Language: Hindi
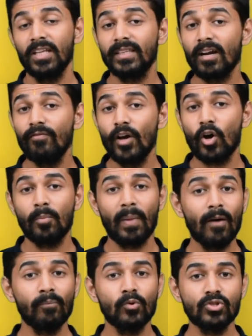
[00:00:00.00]
द्रव्य और
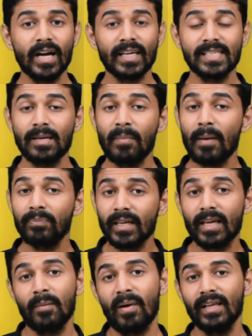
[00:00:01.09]
भाव पूजा की समाप्ति
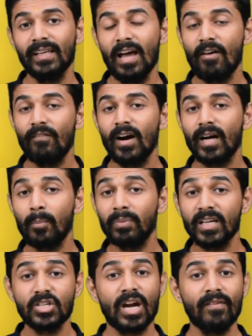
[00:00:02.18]
के बाद वह
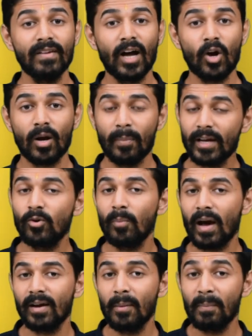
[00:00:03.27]
कपटी श्राविका और अभय
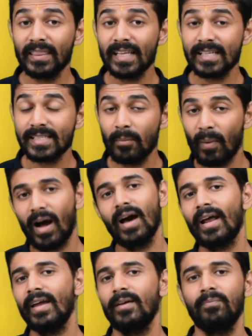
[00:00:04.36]
कुमार मंदिर से
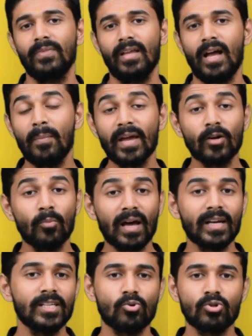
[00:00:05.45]
बाहर आए अभय कुमार
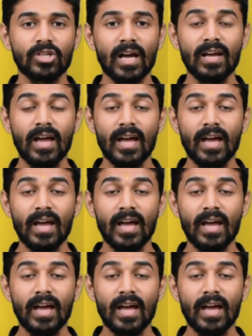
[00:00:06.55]
ने सोचा